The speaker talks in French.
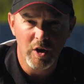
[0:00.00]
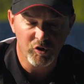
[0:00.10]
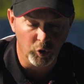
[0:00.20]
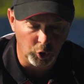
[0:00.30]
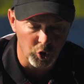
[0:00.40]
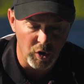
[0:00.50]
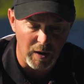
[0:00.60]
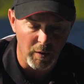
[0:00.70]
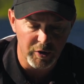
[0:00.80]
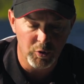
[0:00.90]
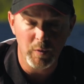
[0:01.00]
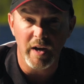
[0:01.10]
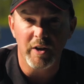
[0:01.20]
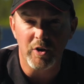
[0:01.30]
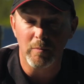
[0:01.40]
Je veux toujours avoir une
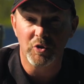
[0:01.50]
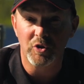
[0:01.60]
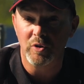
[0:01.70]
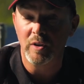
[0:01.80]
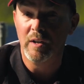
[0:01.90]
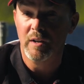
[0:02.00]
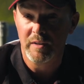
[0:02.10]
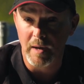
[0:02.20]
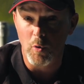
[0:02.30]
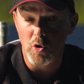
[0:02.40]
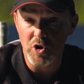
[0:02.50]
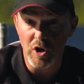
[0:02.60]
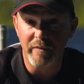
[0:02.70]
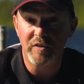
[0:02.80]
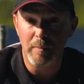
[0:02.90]
cuillère comme ça dans mon
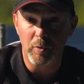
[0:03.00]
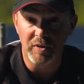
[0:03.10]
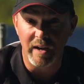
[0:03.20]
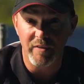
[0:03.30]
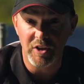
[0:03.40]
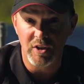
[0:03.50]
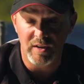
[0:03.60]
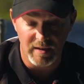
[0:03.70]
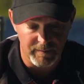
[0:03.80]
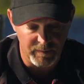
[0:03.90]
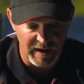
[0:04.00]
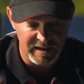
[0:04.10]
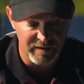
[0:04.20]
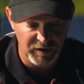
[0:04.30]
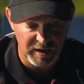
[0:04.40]
coffre qui peut travailler
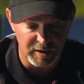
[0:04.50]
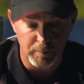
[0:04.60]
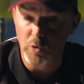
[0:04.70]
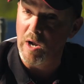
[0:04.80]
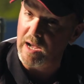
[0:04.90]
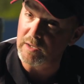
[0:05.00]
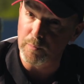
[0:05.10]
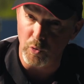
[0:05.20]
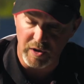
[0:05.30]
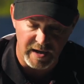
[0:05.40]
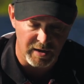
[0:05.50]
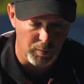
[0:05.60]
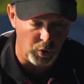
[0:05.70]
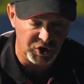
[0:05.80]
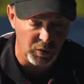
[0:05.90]
à des vitesses plus lentes pour quand
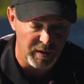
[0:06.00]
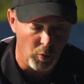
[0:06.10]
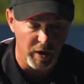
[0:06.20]
le poisson est